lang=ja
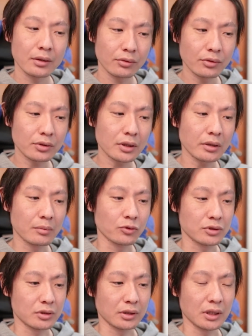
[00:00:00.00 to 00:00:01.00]
そういう時は
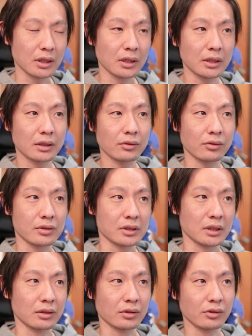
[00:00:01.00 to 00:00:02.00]
もちろん考え直す
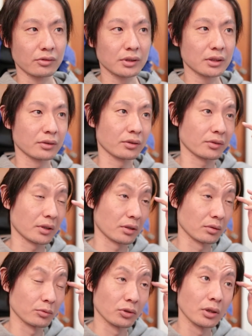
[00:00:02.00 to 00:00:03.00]
時間必要なんですけ
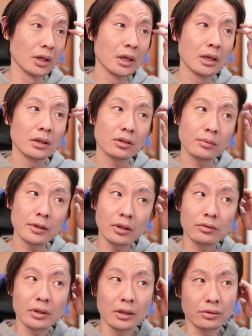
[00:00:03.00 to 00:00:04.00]
れども、全
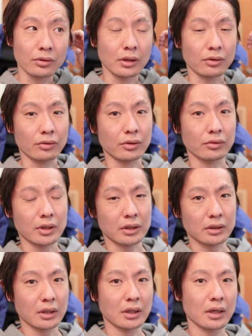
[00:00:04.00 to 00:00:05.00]
てのカットでそれを
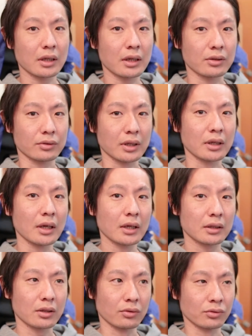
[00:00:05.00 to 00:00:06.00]
やってられないので、
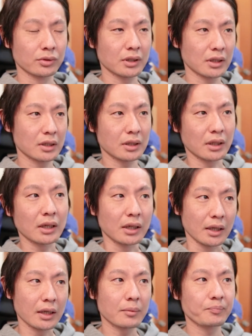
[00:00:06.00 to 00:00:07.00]
基本的な
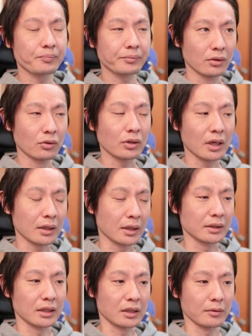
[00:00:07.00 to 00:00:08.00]
流れを考
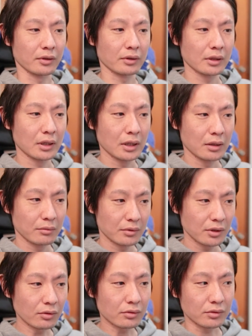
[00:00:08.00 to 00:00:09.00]
えていきます。
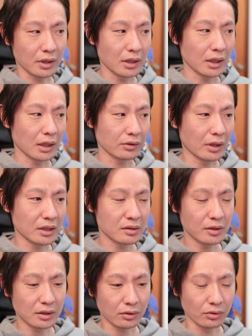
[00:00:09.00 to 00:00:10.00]
よくね、初
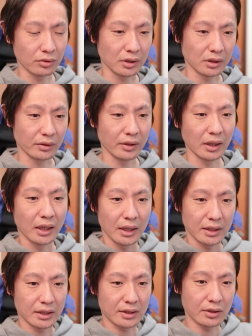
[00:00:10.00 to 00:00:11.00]
めて撮る方は
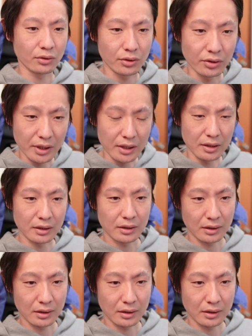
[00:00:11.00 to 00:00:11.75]
引きとより、